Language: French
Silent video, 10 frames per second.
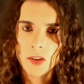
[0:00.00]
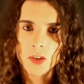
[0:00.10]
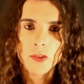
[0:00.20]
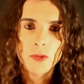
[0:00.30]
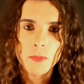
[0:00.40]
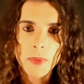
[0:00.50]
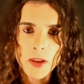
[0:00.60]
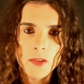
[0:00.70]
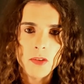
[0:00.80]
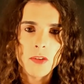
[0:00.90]
Je ne suis
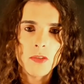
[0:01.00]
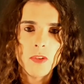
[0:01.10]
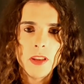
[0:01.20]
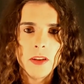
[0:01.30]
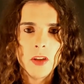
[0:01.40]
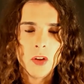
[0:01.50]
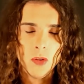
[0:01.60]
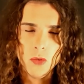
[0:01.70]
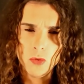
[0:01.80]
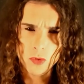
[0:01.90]
pas une grande fan
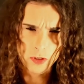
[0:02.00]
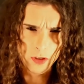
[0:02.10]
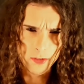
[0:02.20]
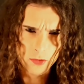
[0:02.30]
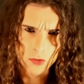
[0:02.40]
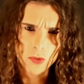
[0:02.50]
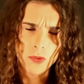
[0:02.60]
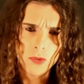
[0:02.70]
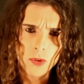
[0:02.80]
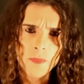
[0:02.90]
de tout ce qui est
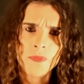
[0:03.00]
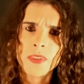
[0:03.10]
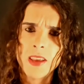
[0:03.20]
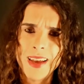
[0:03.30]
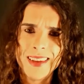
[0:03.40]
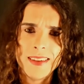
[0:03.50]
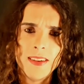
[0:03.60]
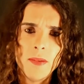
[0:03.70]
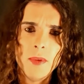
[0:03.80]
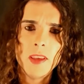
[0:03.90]
structure
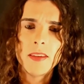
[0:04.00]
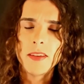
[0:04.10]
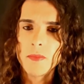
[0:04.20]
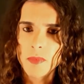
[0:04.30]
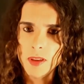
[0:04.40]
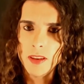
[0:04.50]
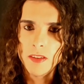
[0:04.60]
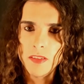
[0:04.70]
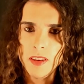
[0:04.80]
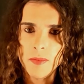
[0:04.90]
académique et
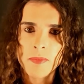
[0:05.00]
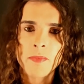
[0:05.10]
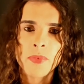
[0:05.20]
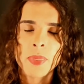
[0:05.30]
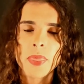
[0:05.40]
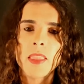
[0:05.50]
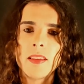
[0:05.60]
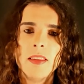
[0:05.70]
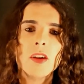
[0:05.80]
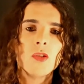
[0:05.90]
définie.
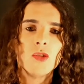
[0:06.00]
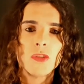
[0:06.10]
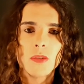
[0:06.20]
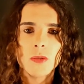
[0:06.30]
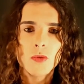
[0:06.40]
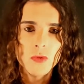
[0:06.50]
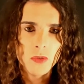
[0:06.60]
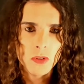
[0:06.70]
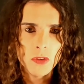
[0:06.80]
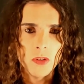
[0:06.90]
C'est-à-dire que j'entends
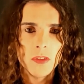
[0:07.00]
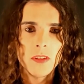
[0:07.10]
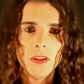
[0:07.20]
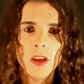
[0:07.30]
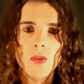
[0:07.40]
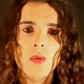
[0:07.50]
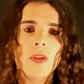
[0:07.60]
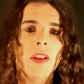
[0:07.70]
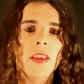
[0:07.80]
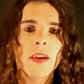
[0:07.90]
souvent dans le scénario
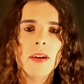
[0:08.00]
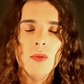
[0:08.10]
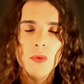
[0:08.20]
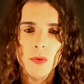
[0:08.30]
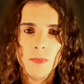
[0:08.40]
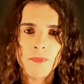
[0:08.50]
qu'il y a le